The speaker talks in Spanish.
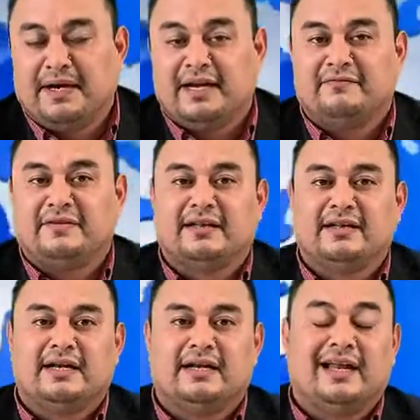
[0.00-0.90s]
para
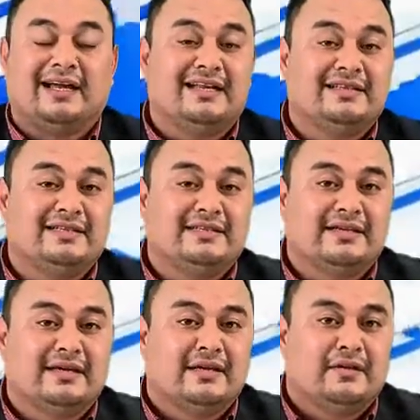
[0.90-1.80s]
enfrentar la crisis
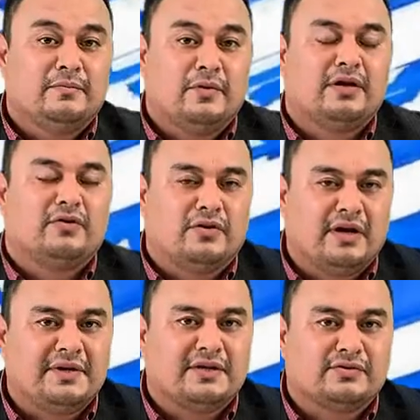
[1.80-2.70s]
por el
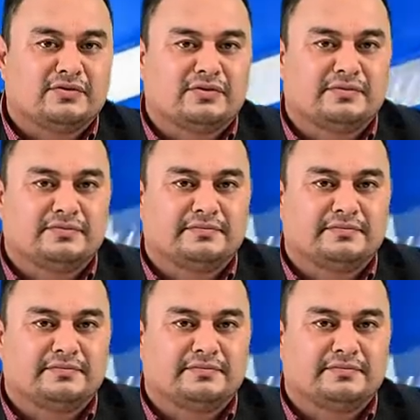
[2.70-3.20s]
coronavirus.